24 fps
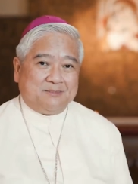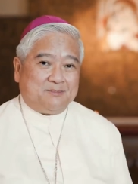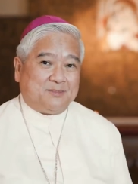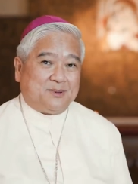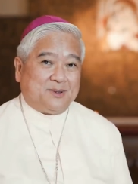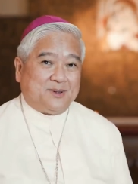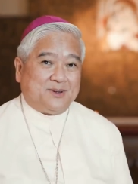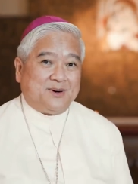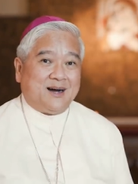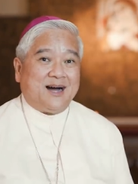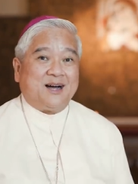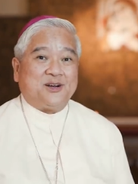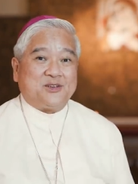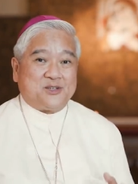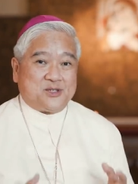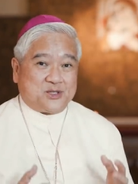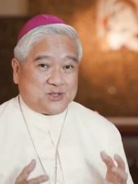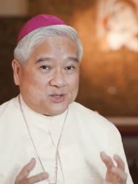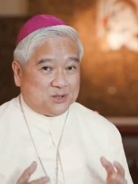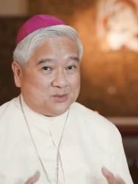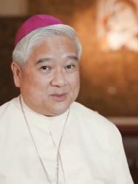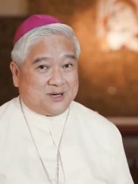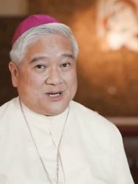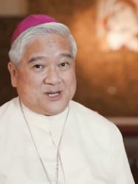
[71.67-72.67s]
po ang
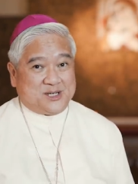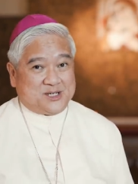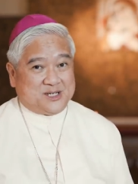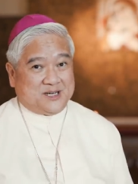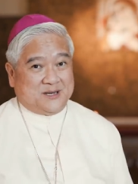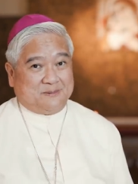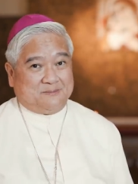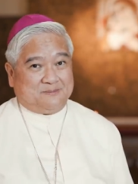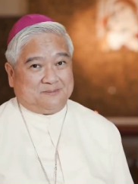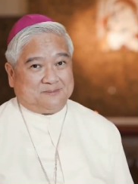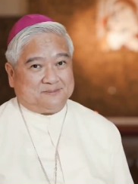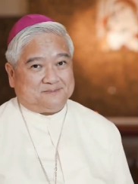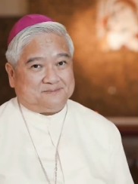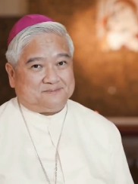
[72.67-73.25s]
stewardship.